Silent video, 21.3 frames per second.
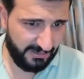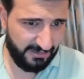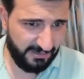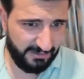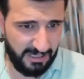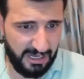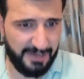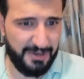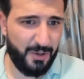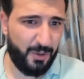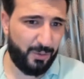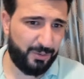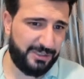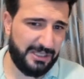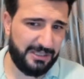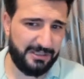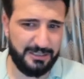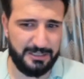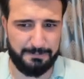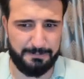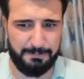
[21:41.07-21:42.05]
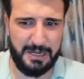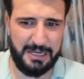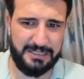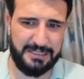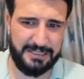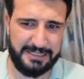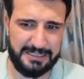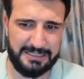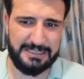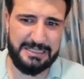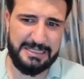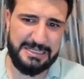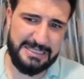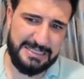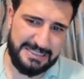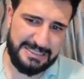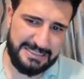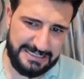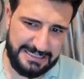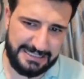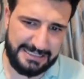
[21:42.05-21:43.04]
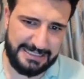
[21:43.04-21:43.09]
Ana ortaklık payları
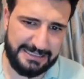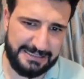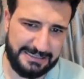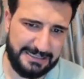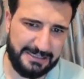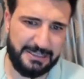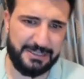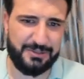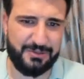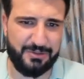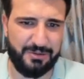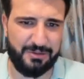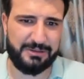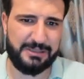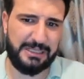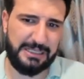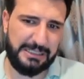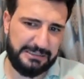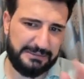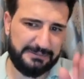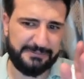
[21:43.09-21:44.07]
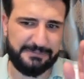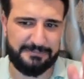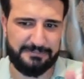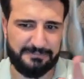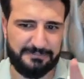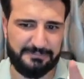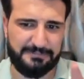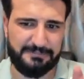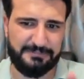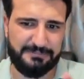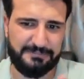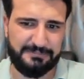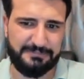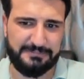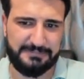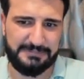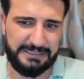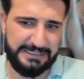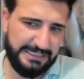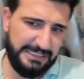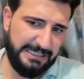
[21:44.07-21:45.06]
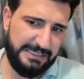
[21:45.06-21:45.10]
sıkıntılı çok da
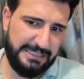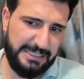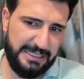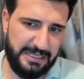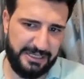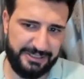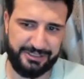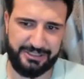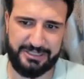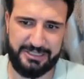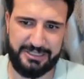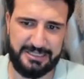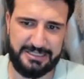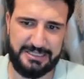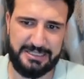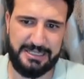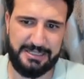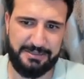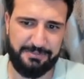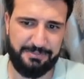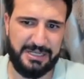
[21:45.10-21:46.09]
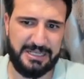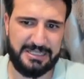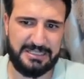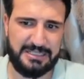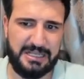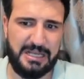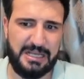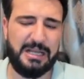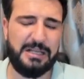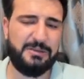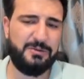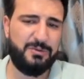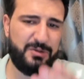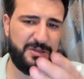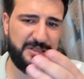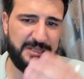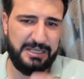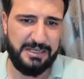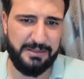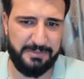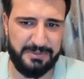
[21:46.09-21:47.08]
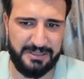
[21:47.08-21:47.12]
iyi değil açıkçası. Yani biraz daha
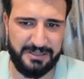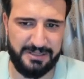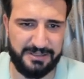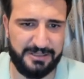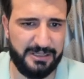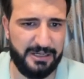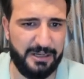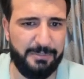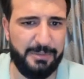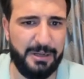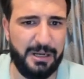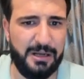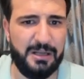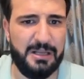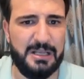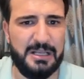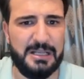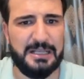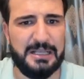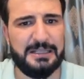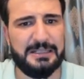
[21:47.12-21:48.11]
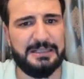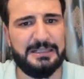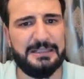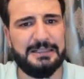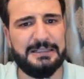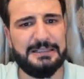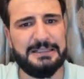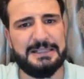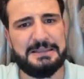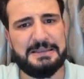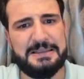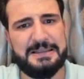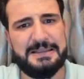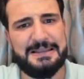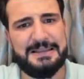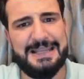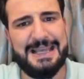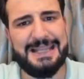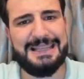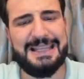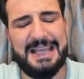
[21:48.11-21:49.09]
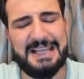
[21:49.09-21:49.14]
yükselebilirdi ama
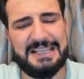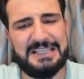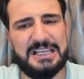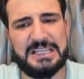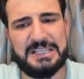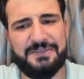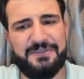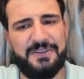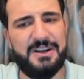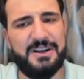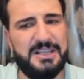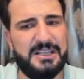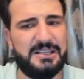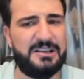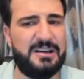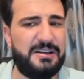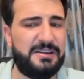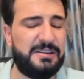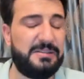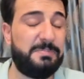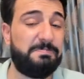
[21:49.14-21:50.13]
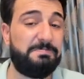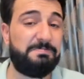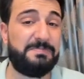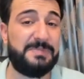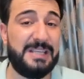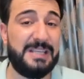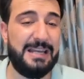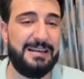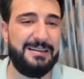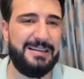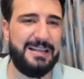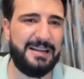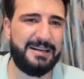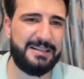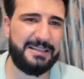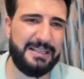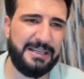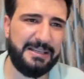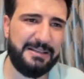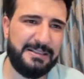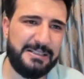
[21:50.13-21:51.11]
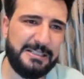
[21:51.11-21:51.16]
net esas faaliyet karı
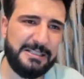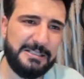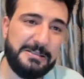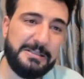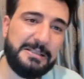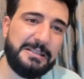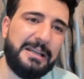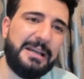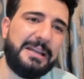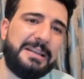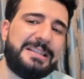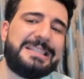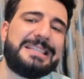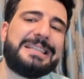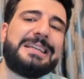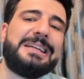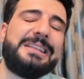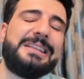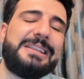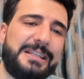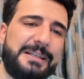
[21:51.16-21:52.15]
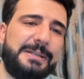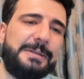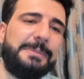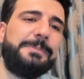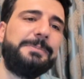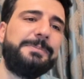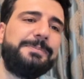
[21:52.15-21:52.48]
yerlerde. Yani sıkıntılı.